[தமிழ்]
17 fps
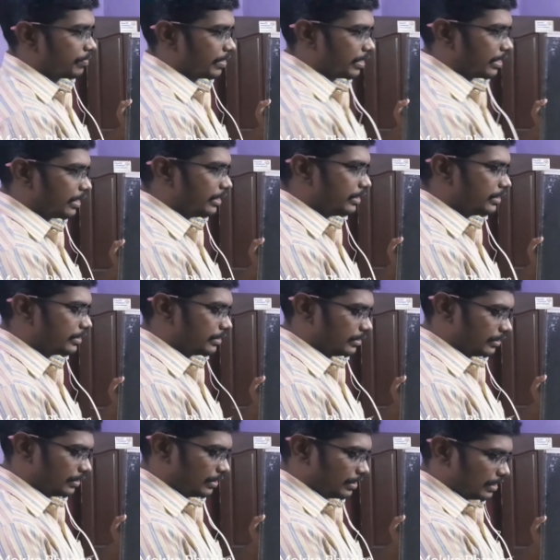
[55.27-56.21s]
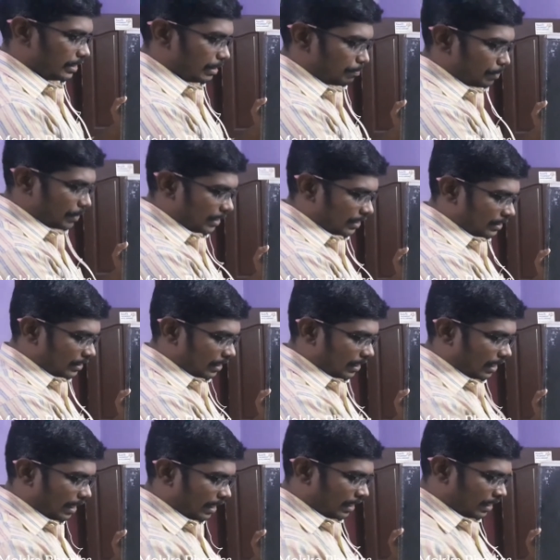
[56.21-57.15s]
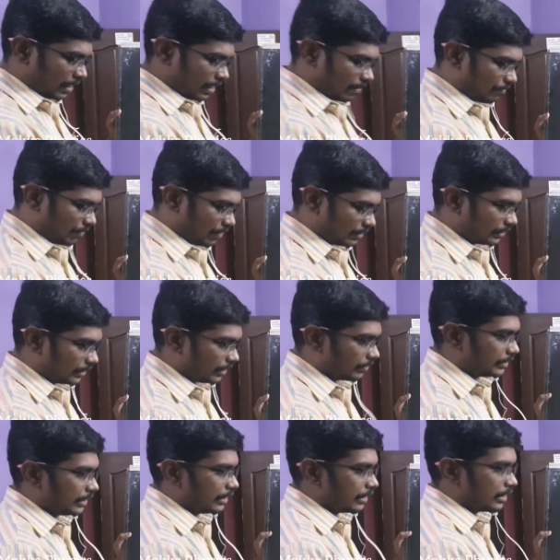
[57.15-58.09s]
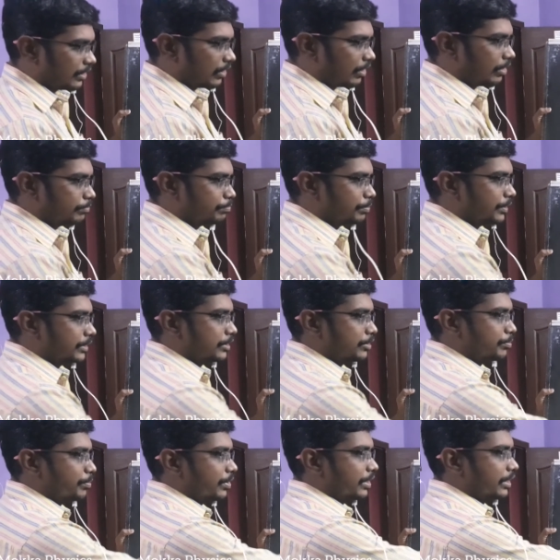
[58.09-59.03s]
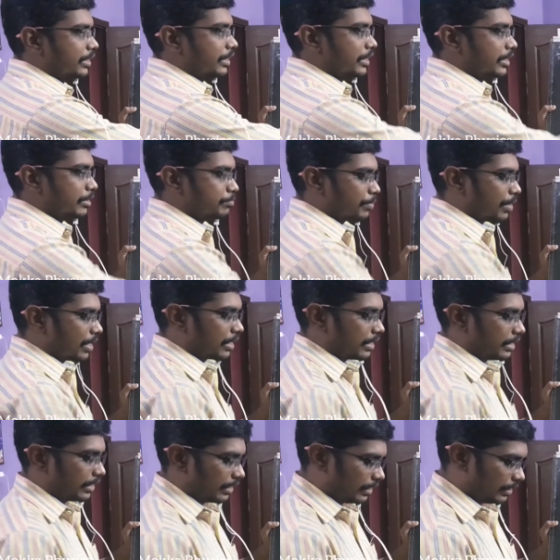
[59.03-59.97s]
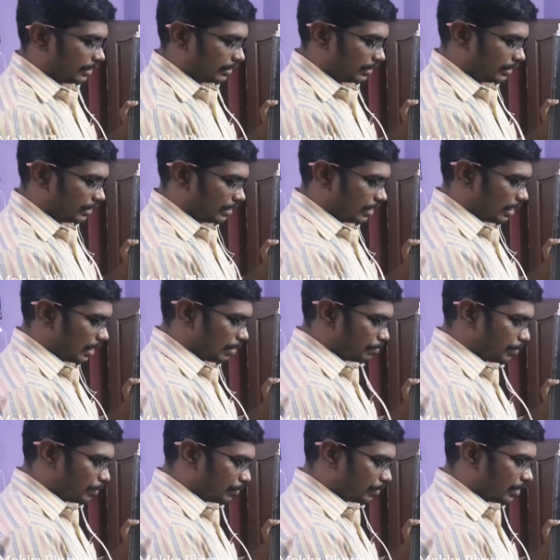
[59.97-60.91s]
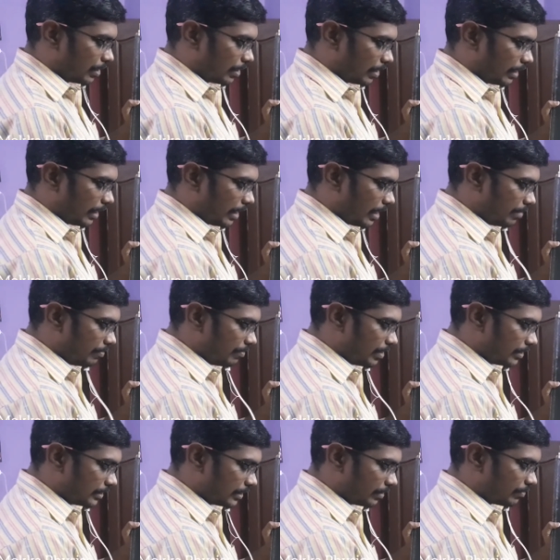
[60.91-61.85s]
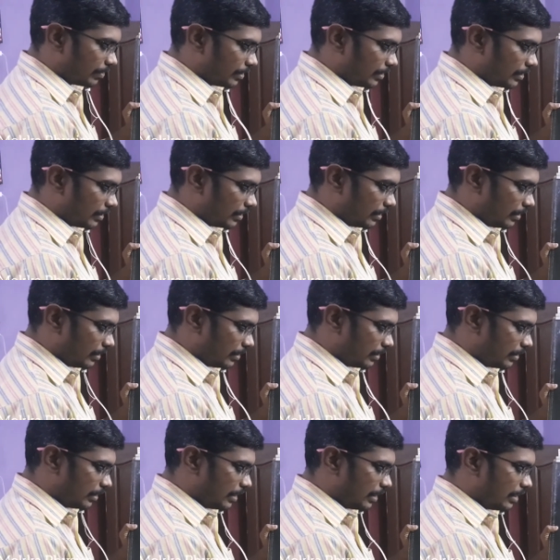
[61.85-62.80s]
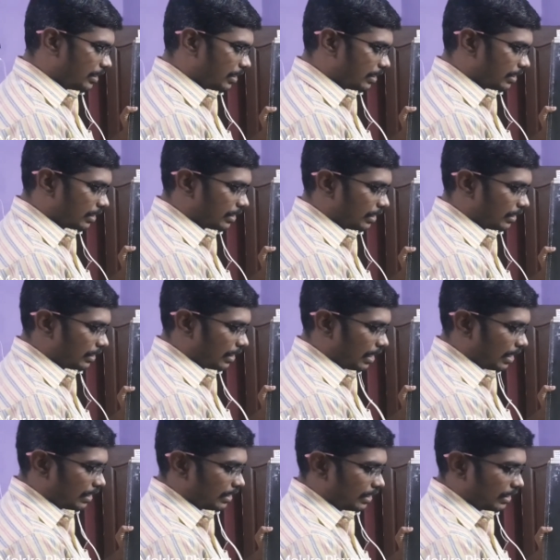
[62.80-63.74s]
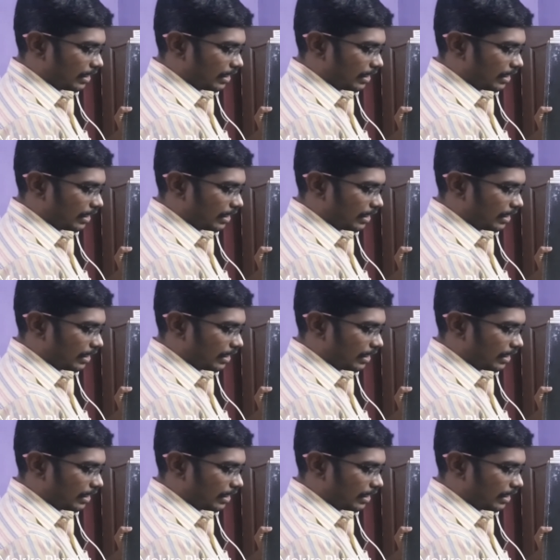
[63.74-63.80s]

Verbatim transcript: ரைட் இப்போ இந்த லைனை ரெஃபரன்ஸாக வச்சு அந்த டாப்பஸ்ட் பாயிண்ட்டை நீங்கள் பார்க்குறீங்க அப்போ உங்களுக்கான எலிவேஷன் வந்து டீட்டாங்கிற அந்த ஆங்கிள்